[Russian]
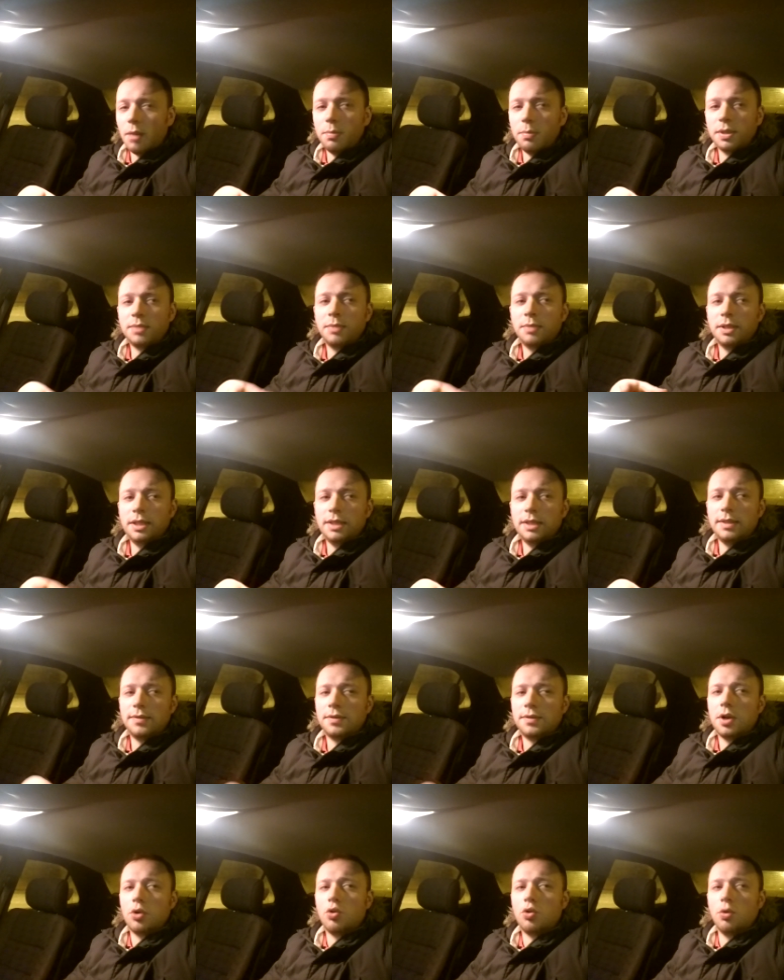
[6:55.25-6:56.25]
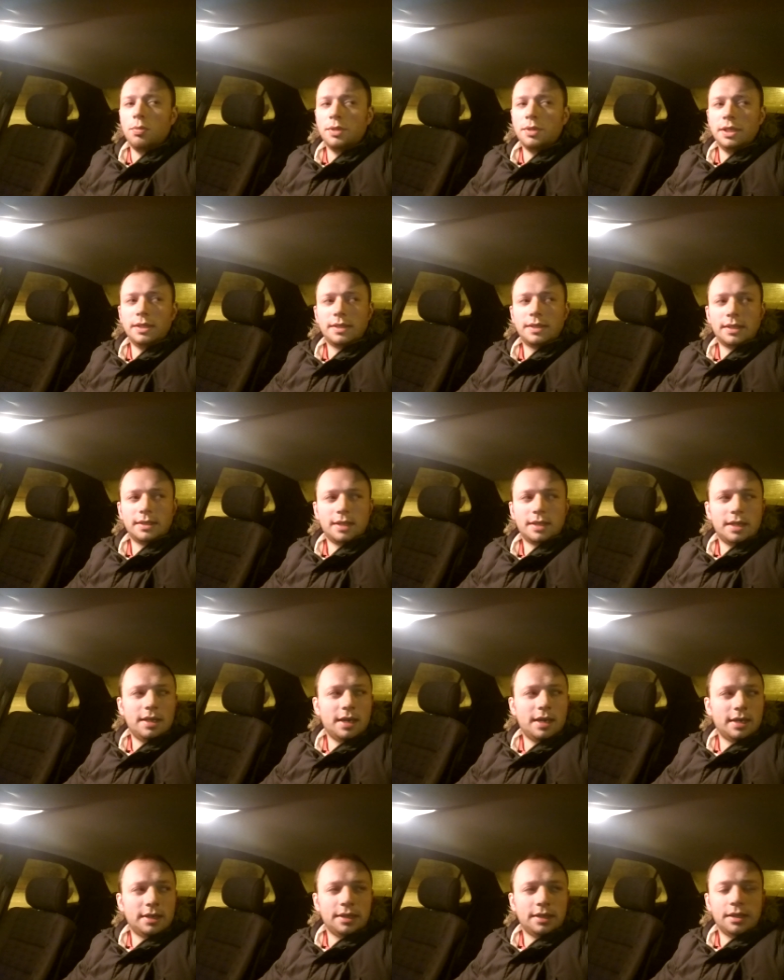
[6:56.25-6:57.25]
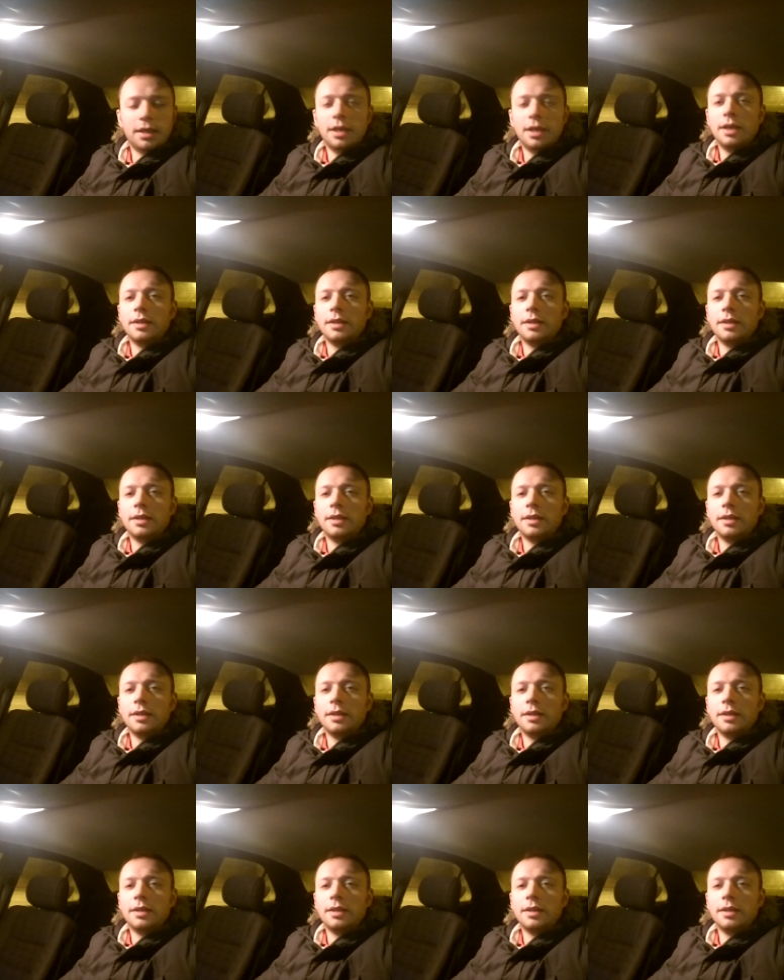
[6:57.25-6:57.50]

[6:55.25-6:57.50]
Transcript: Посмотрите, в каком они состоянии.